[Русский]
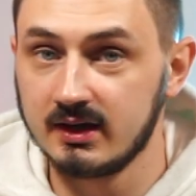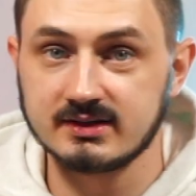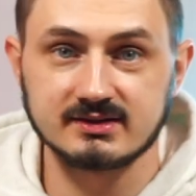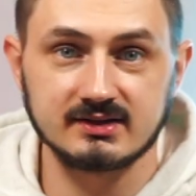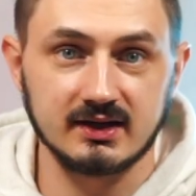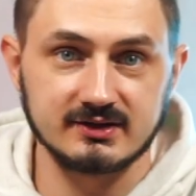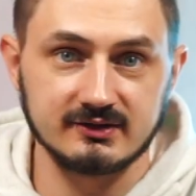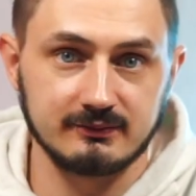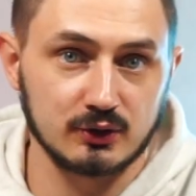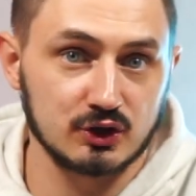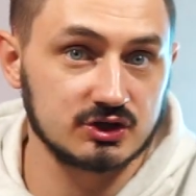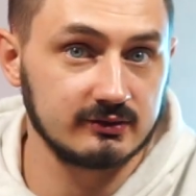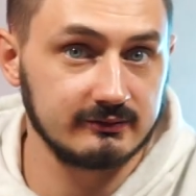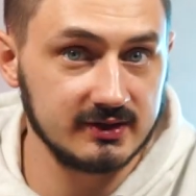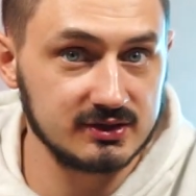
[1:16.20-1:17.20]
Кстати, в
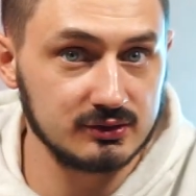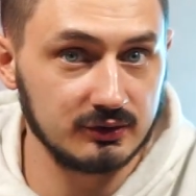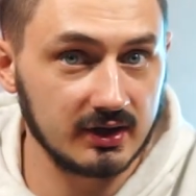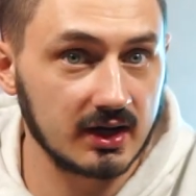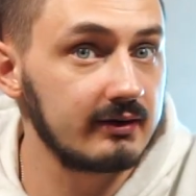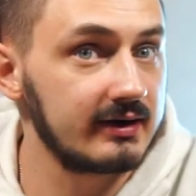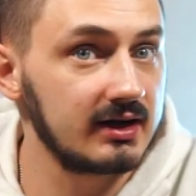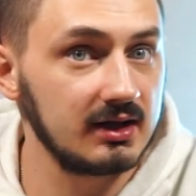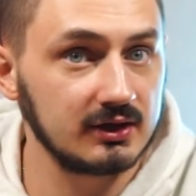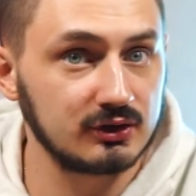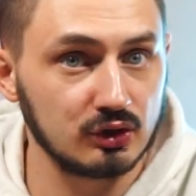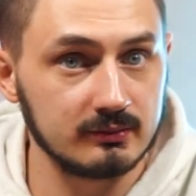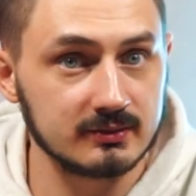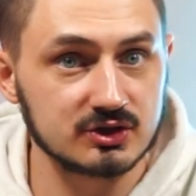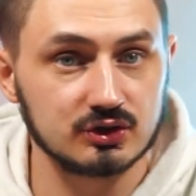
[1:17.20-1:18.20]
прошлом видео я говорил о
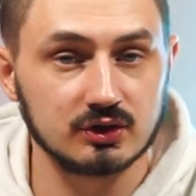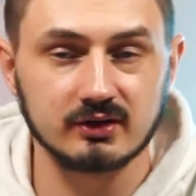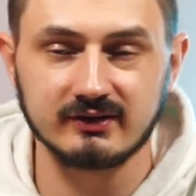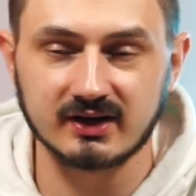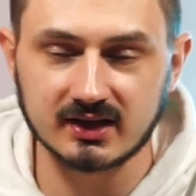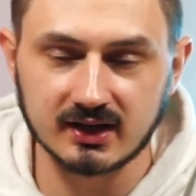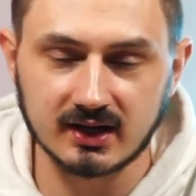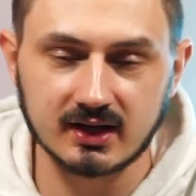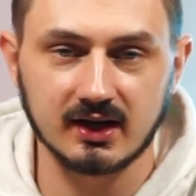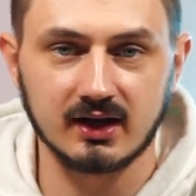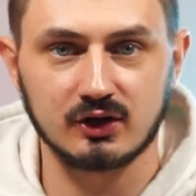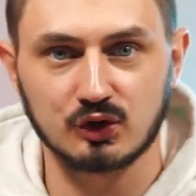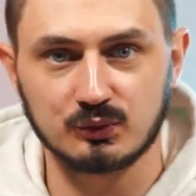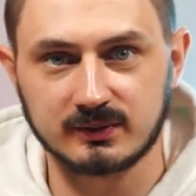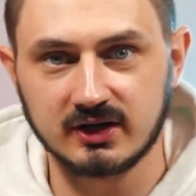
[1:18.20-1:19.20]
том, что наверняка
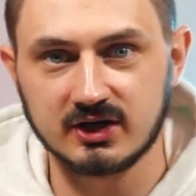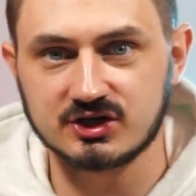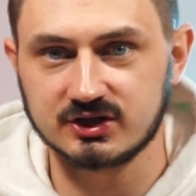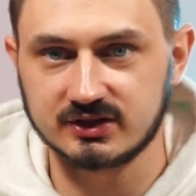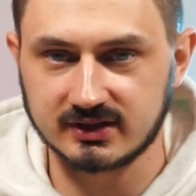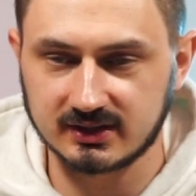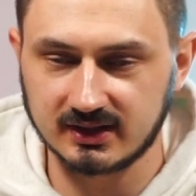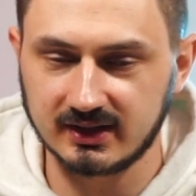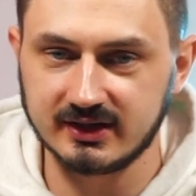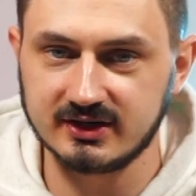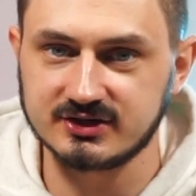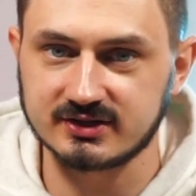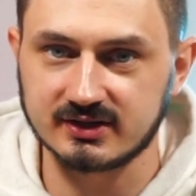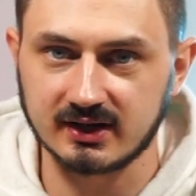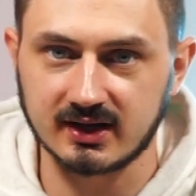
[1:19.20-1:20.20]
крупнейшие
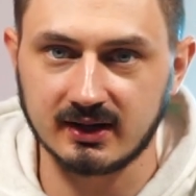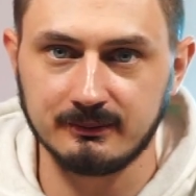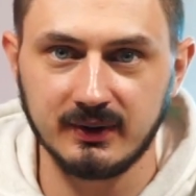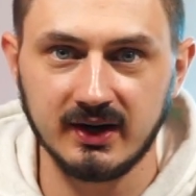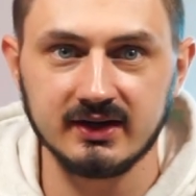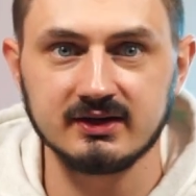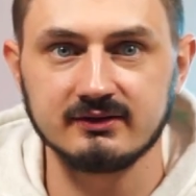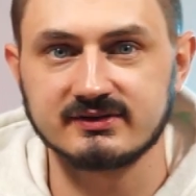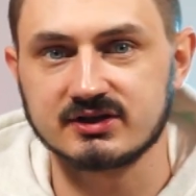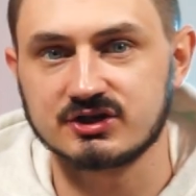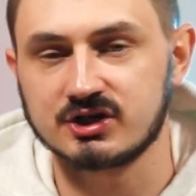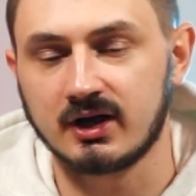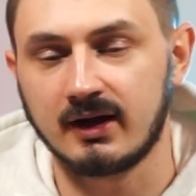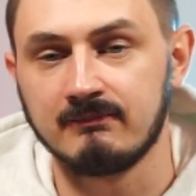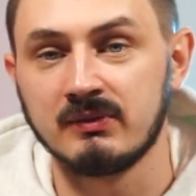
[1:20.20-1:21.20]
технологические компании в
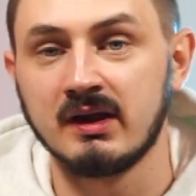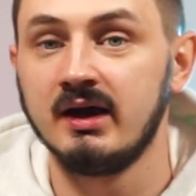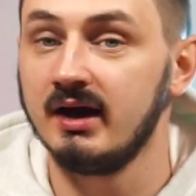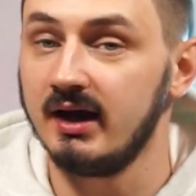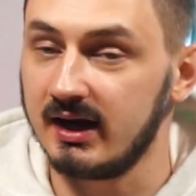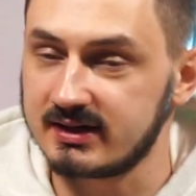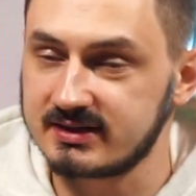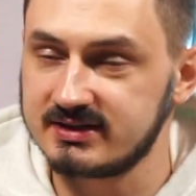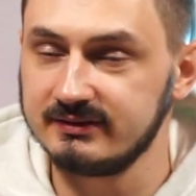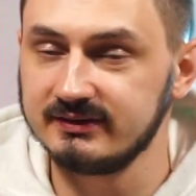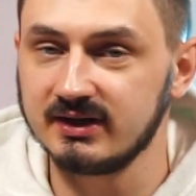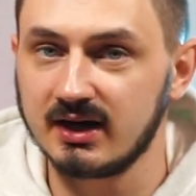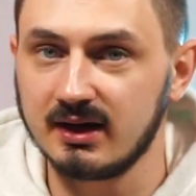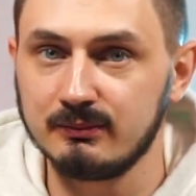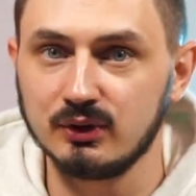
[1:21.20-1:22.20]
США
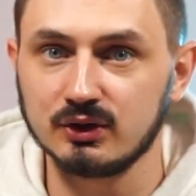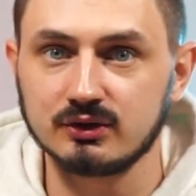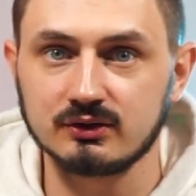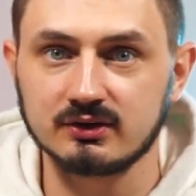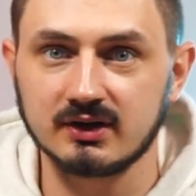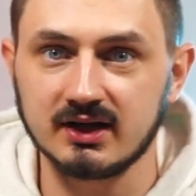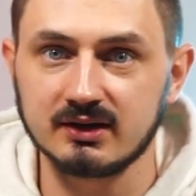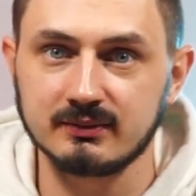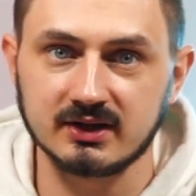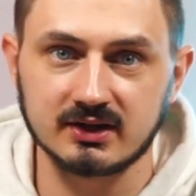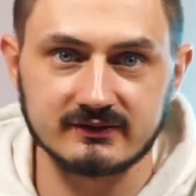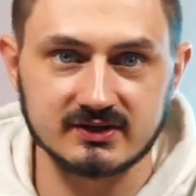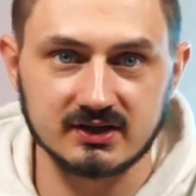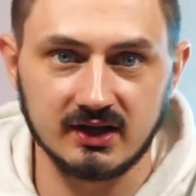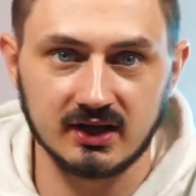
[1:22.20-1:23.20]
активно работают над
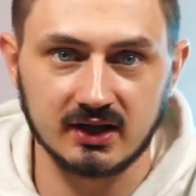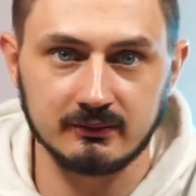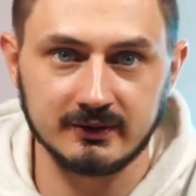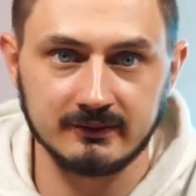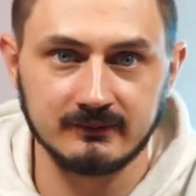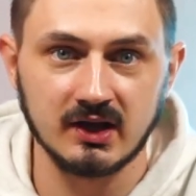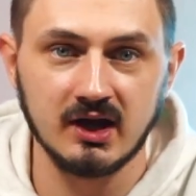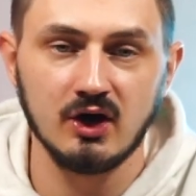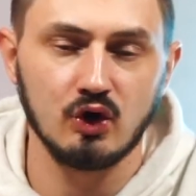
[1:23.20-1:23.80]
метавселенными.